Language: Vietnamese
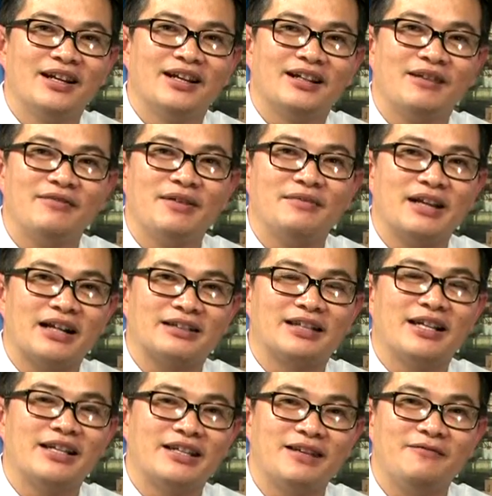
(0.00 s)
cái viêm gan
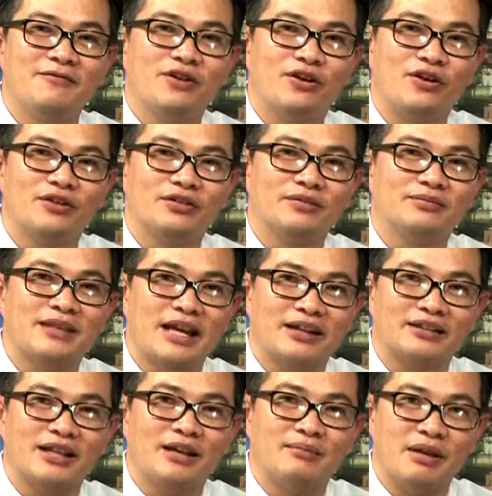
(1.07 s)
si chích vô chúng ta có
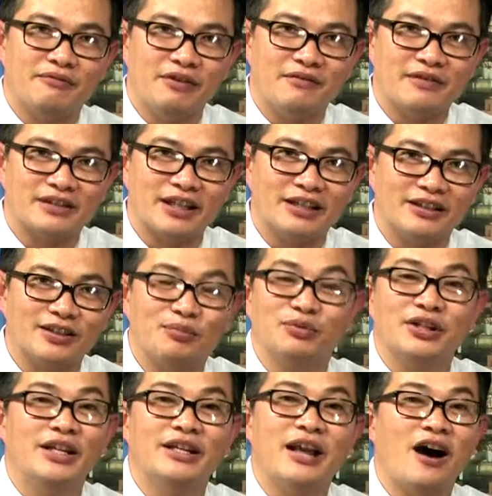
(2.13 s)
thể bị viêm gan si trong
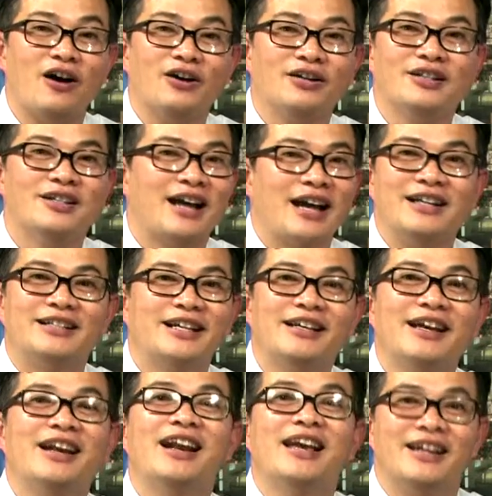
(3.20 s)
khi đó anh si
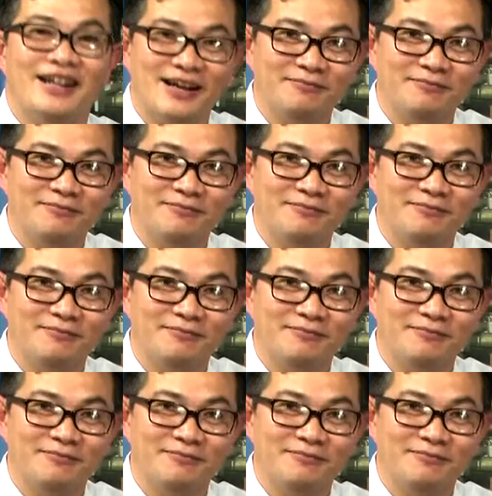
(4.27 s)
anh lì lắm